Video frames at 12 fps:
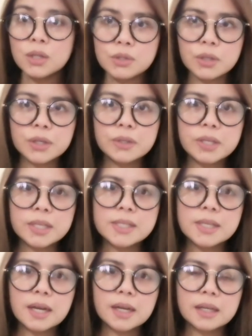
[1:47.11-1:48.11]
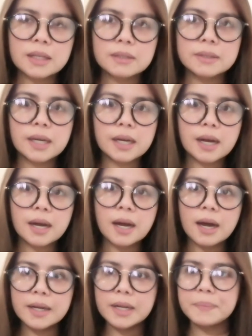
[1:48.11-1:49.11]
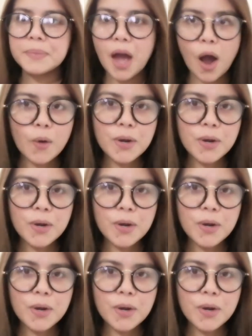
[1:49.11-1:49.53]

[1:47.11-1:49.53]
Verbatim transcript: So, ngayon guys, naka, nakahanap na